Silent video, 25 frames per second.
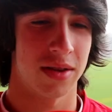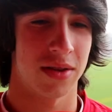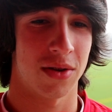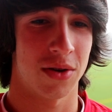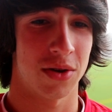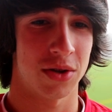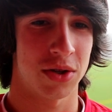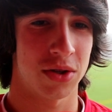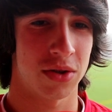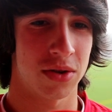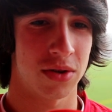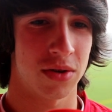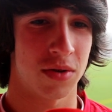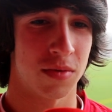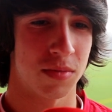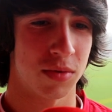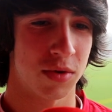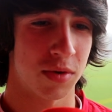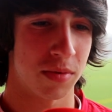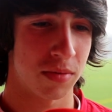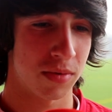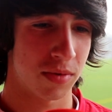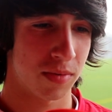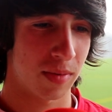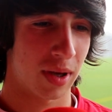nós, como
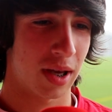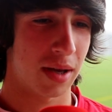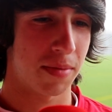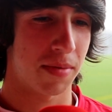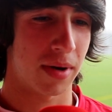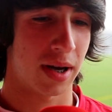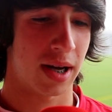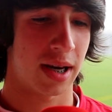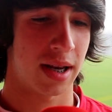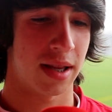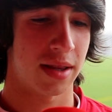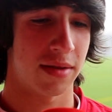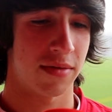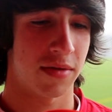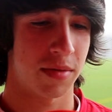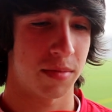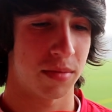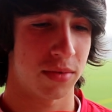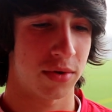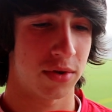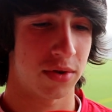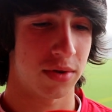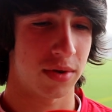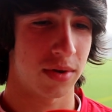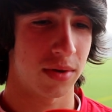somos uma equipa grande,
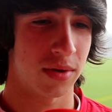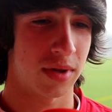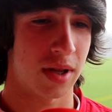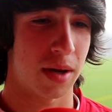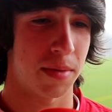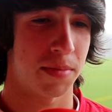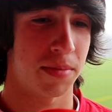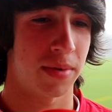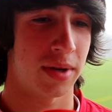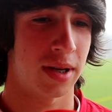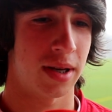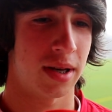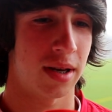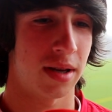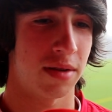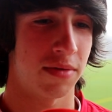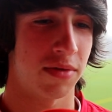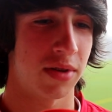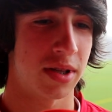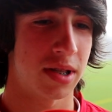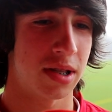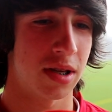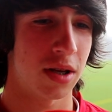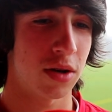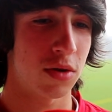vamos lutar para
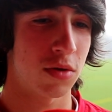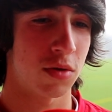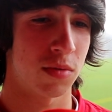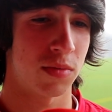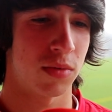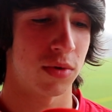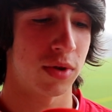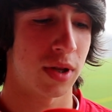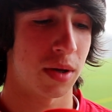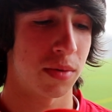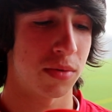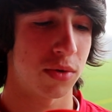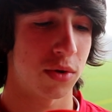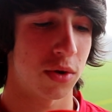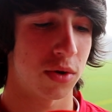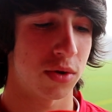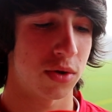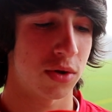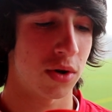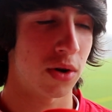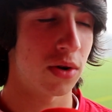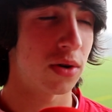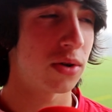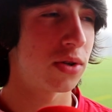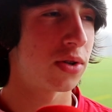vencer, como lutamos todos
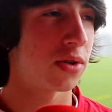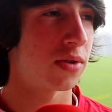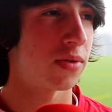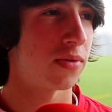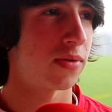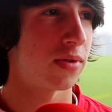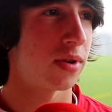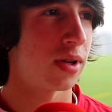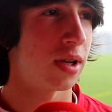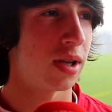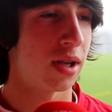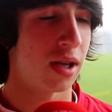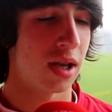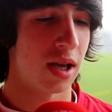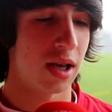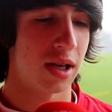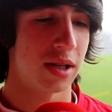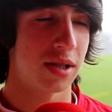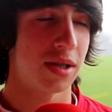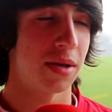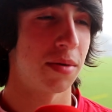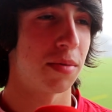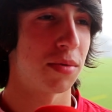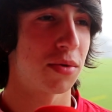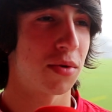os jogos.
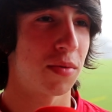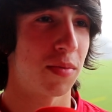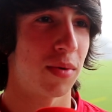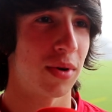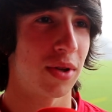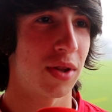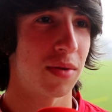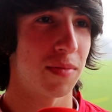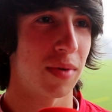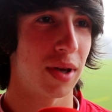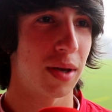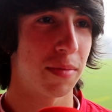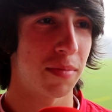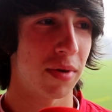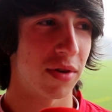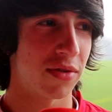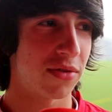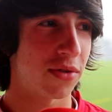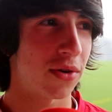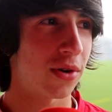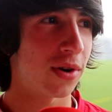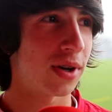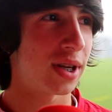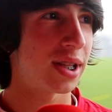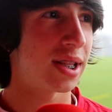Sabemos que o Porto é uma equipa
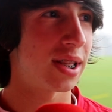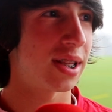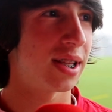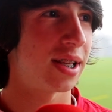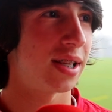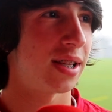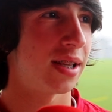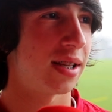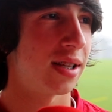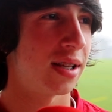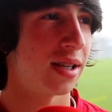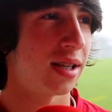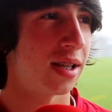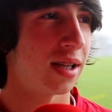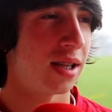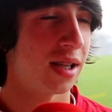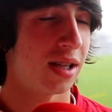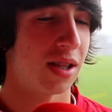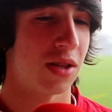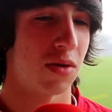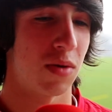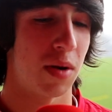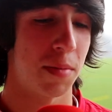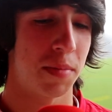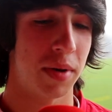forte,
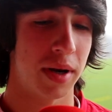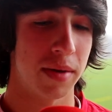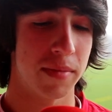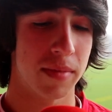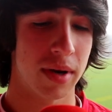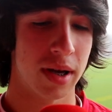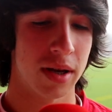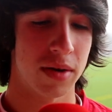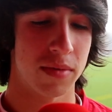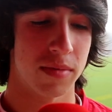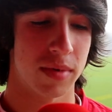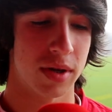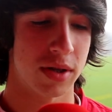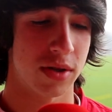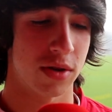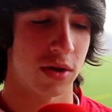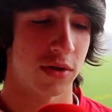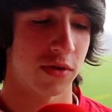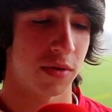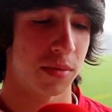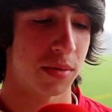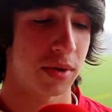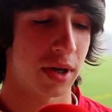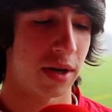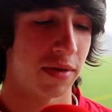estão em primeiro, mas
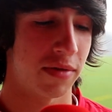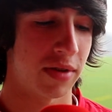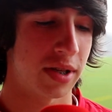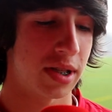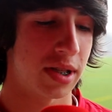nós vamos querer